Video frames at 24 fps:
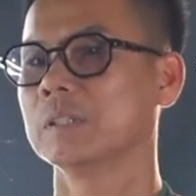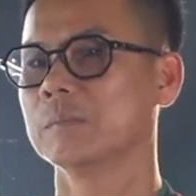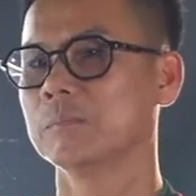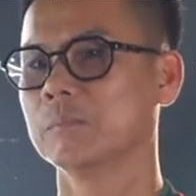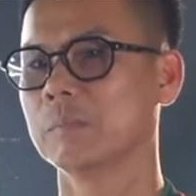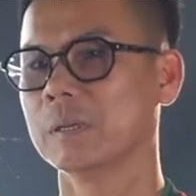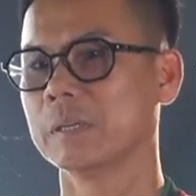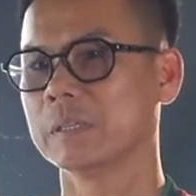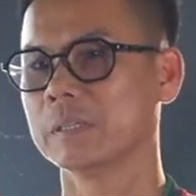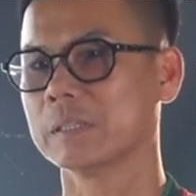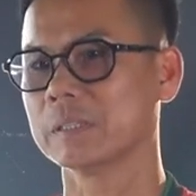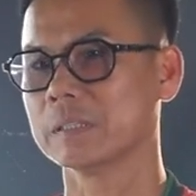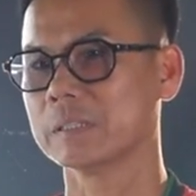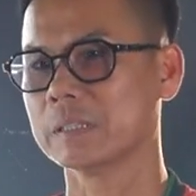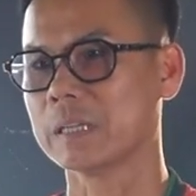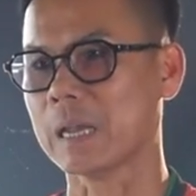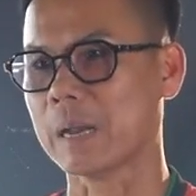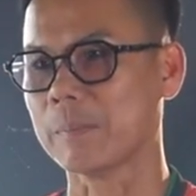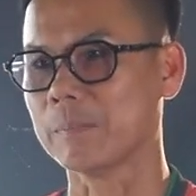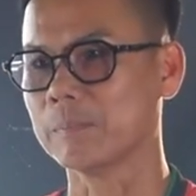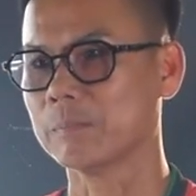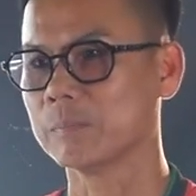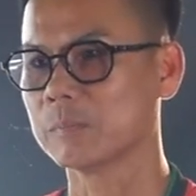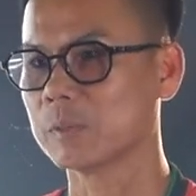mình
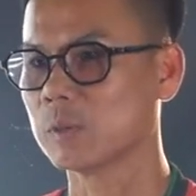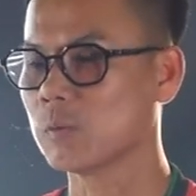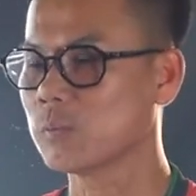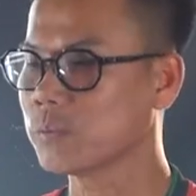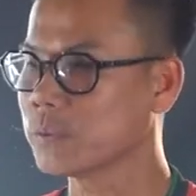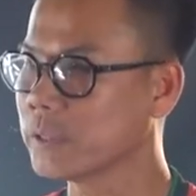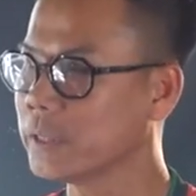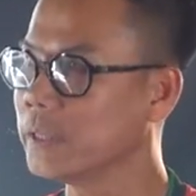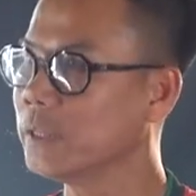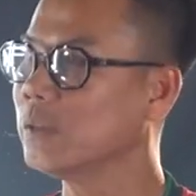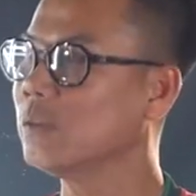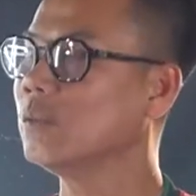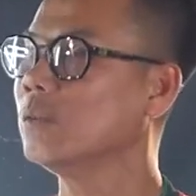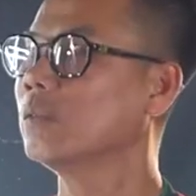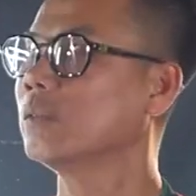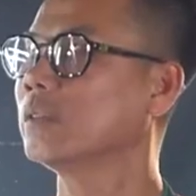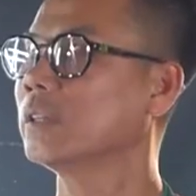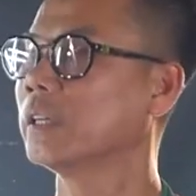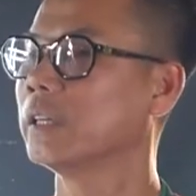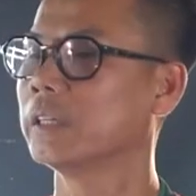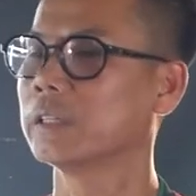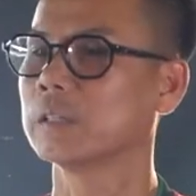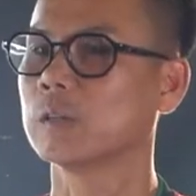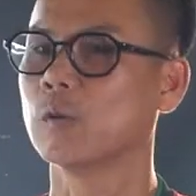chậm chút xíu
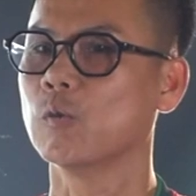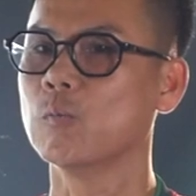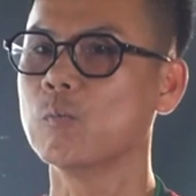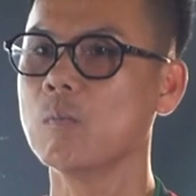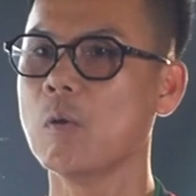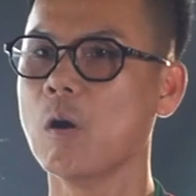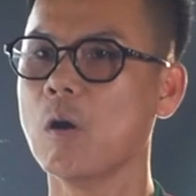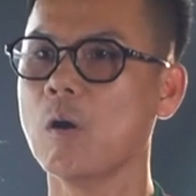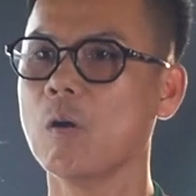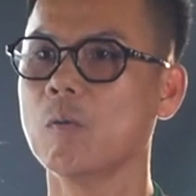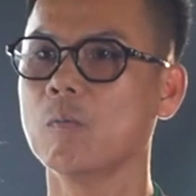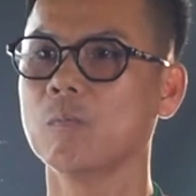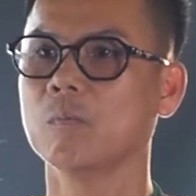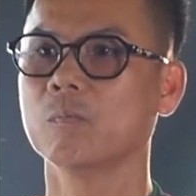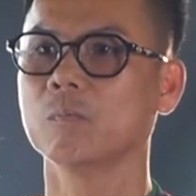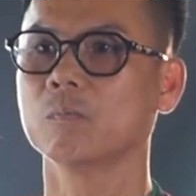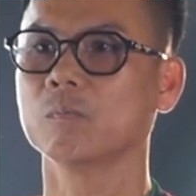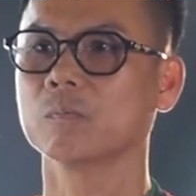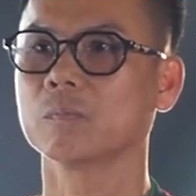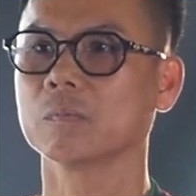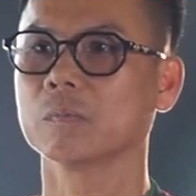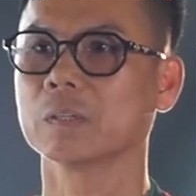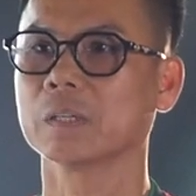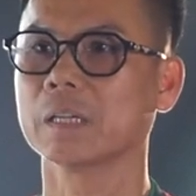thì thủ môn,
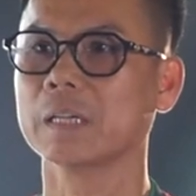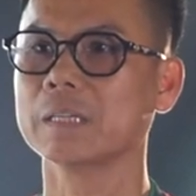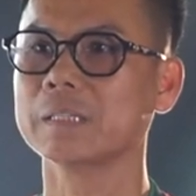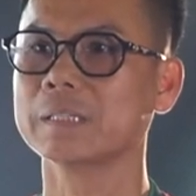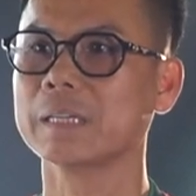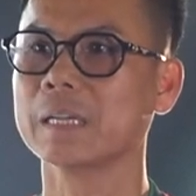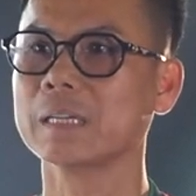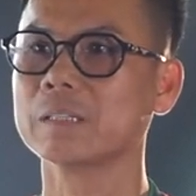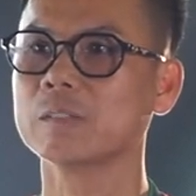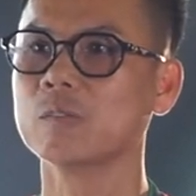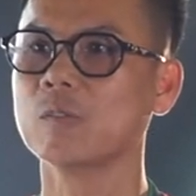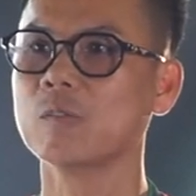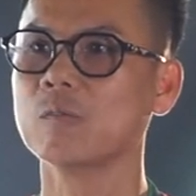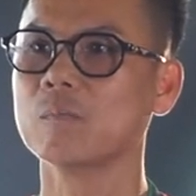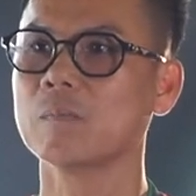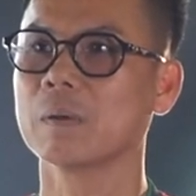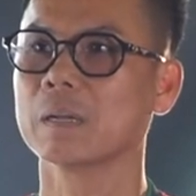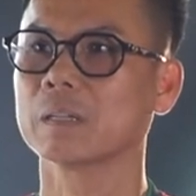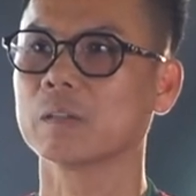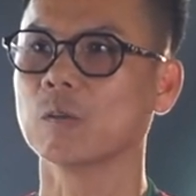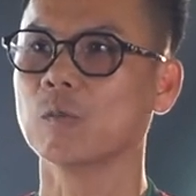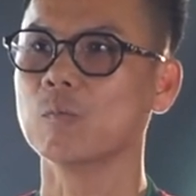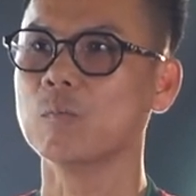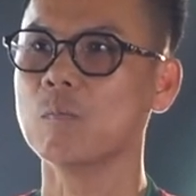cái xác suất
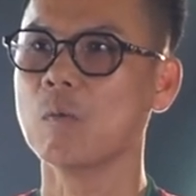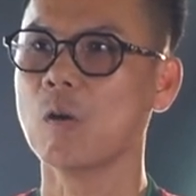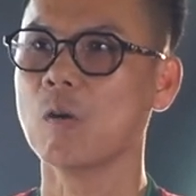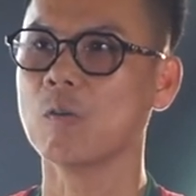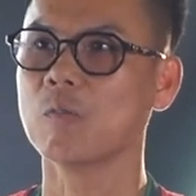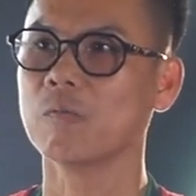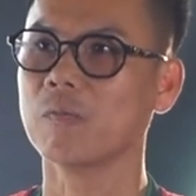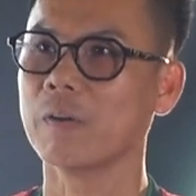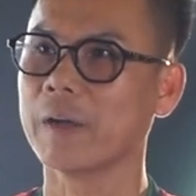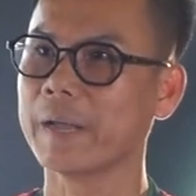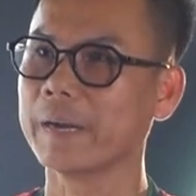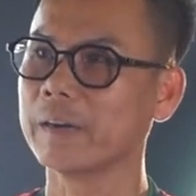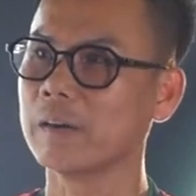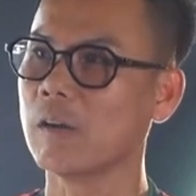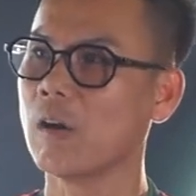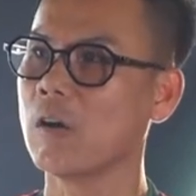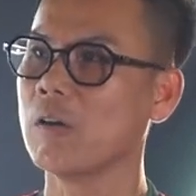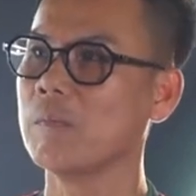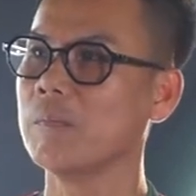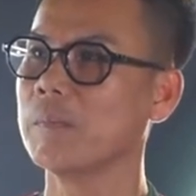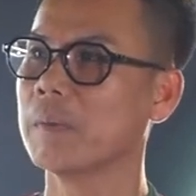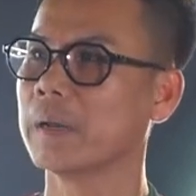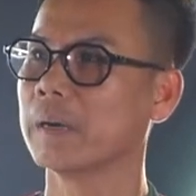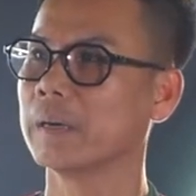mà thủ môn phán
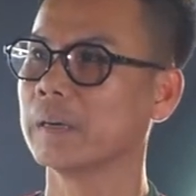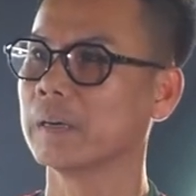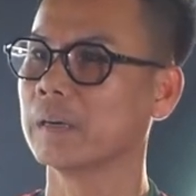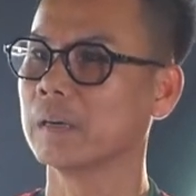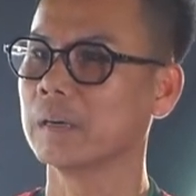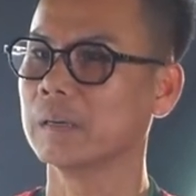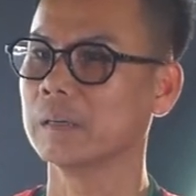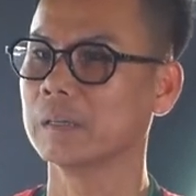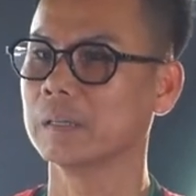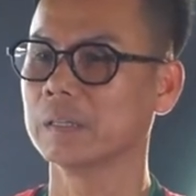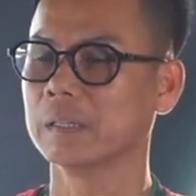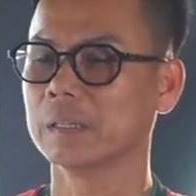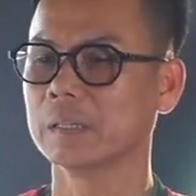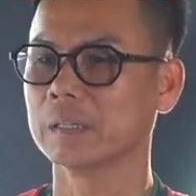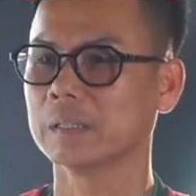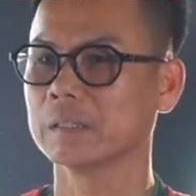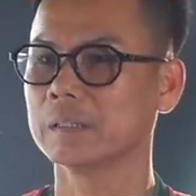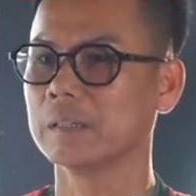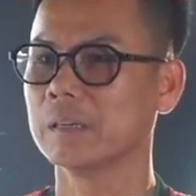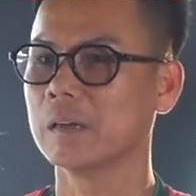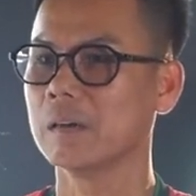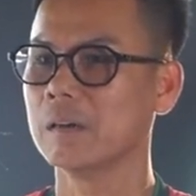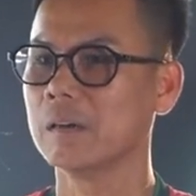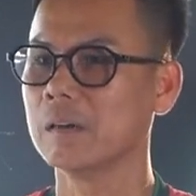đoán mình
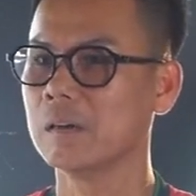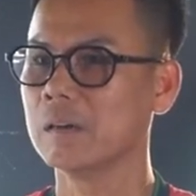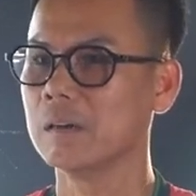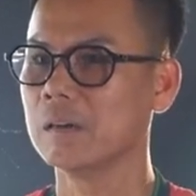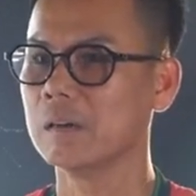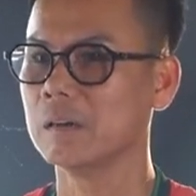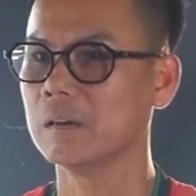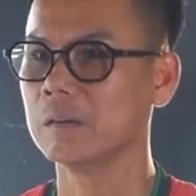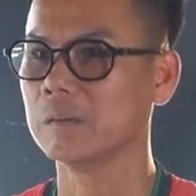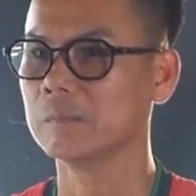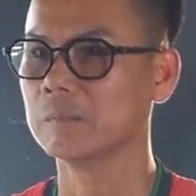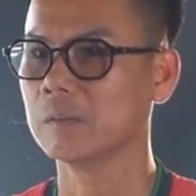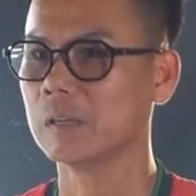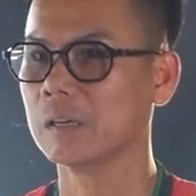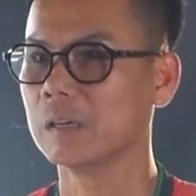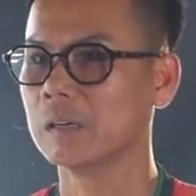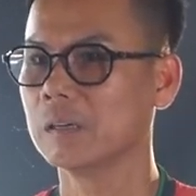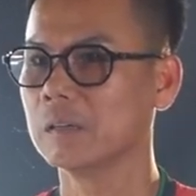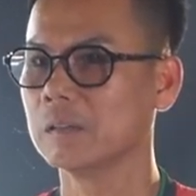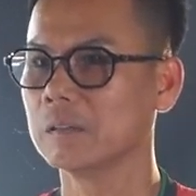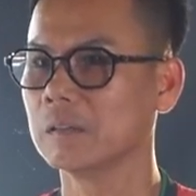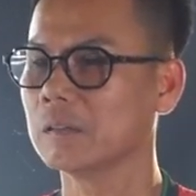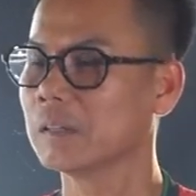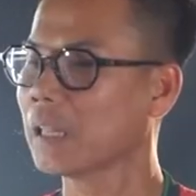nó
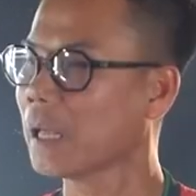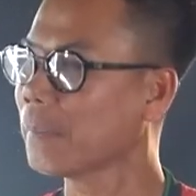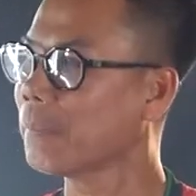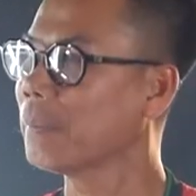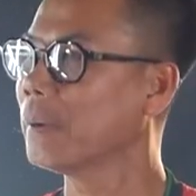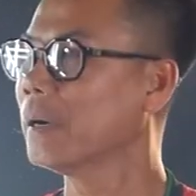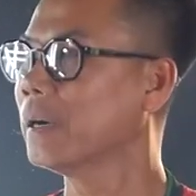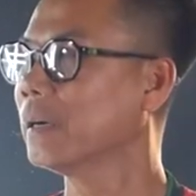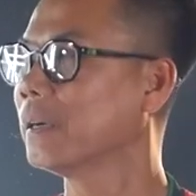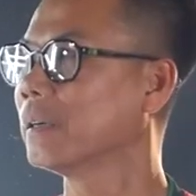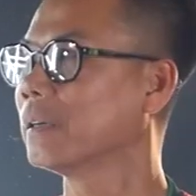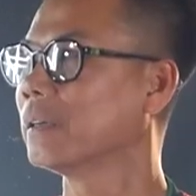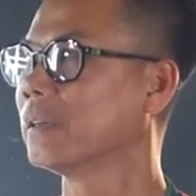nó nó thấp hơn,